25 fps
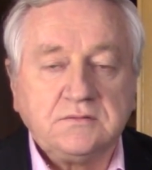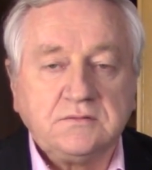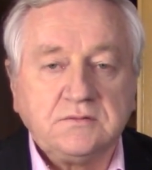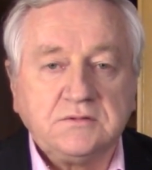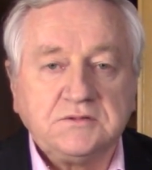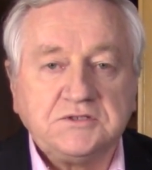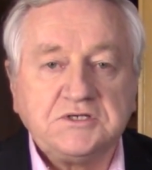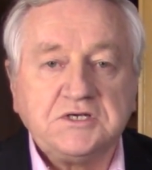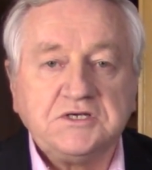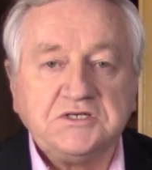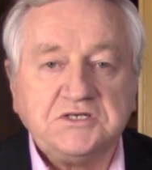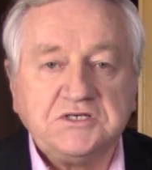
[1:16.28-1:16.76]

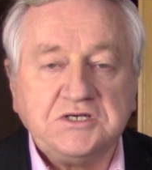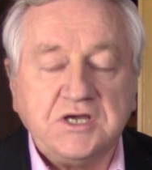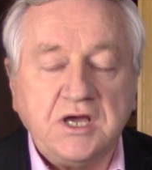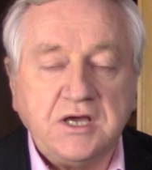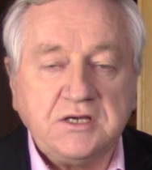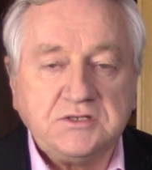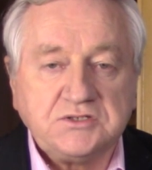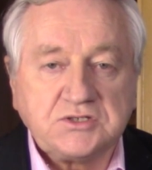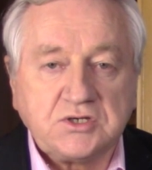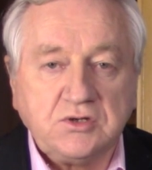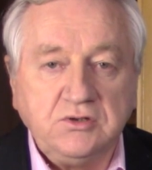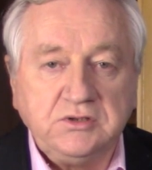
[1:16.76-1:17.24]

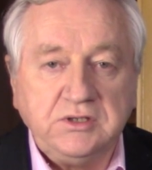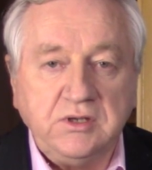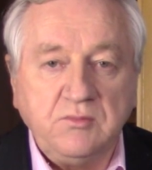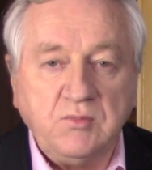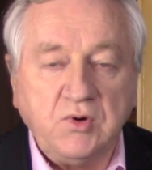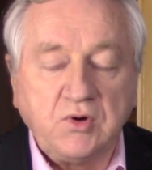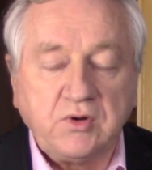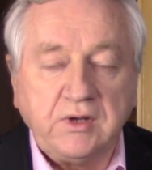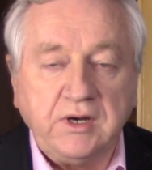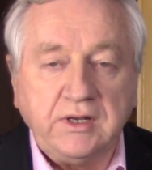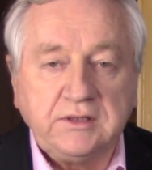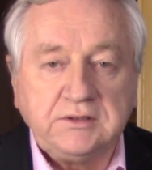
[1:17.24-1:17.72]

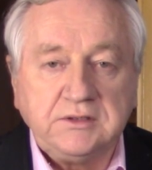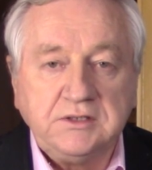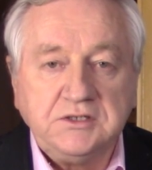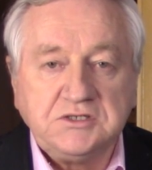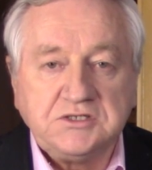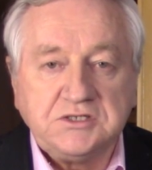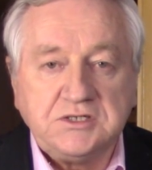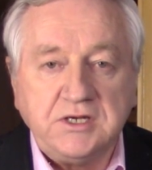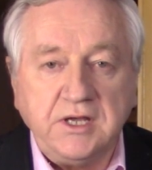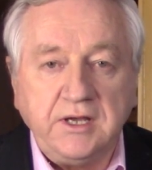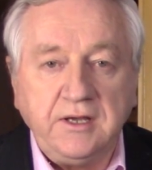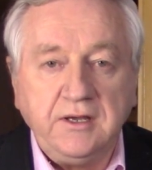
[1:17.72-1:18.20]

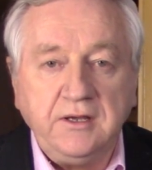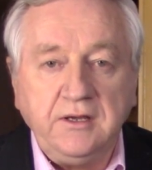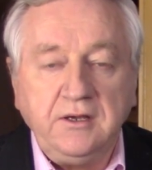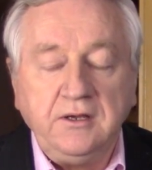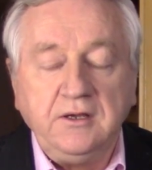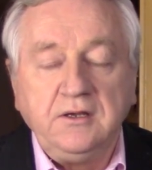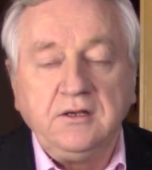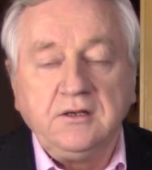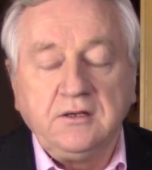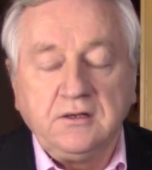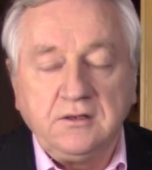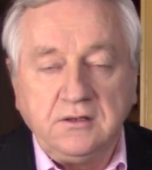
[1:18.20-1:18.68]
chrześcijańsko-demokratyczne,
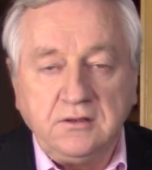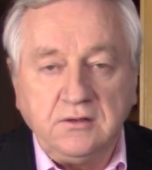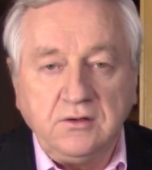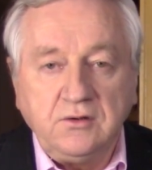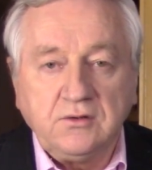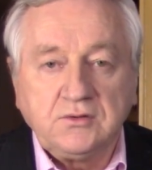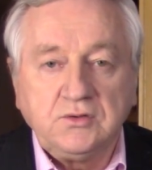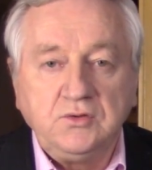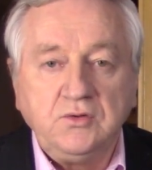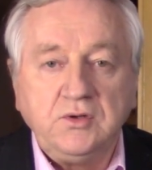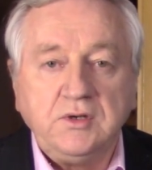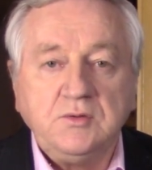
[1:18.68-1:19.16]
o
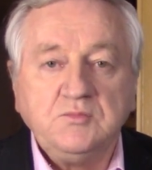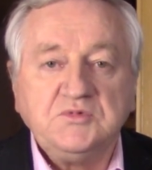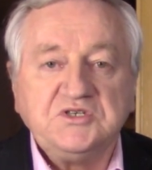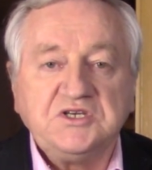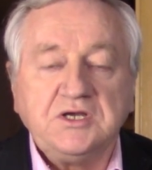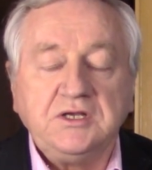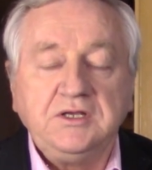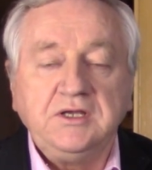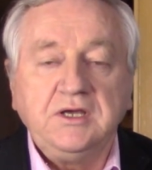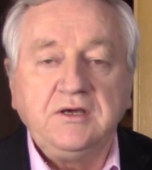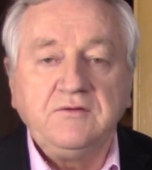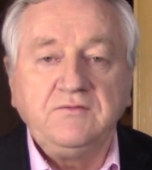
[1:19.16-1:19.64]
którym
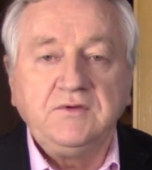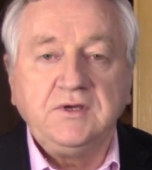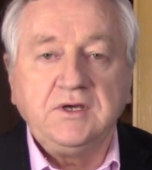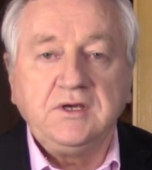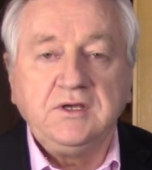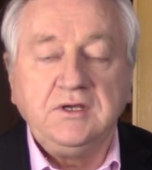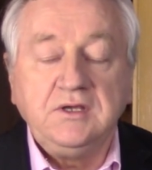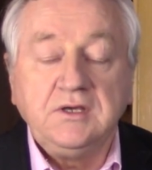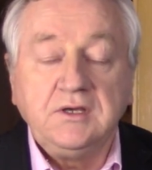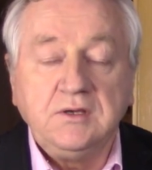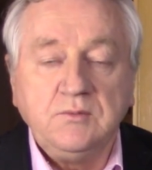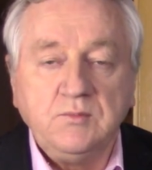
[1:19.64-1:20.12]
się nie wie
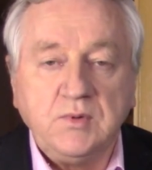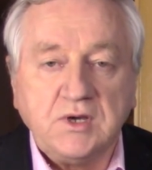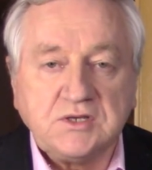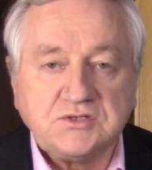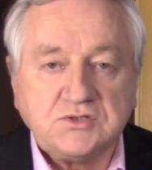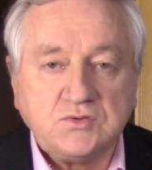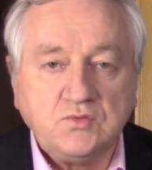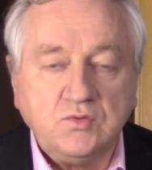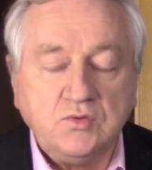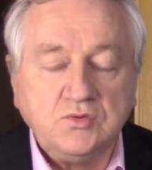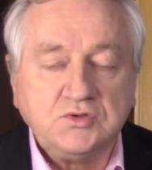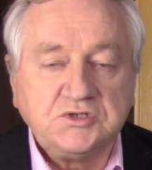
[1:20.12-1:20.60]
i chyba
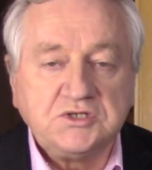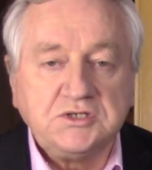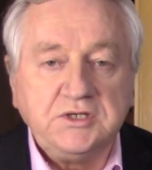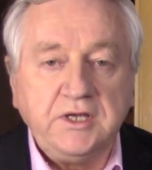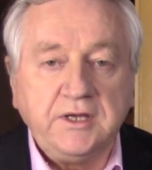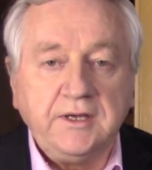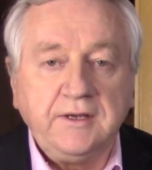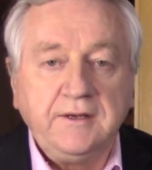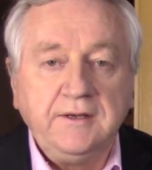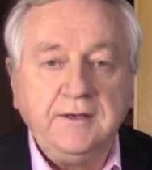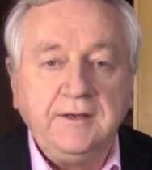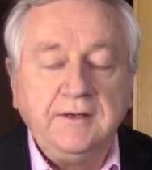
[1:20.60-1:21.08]

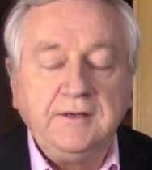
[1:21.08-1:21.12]
słusznie.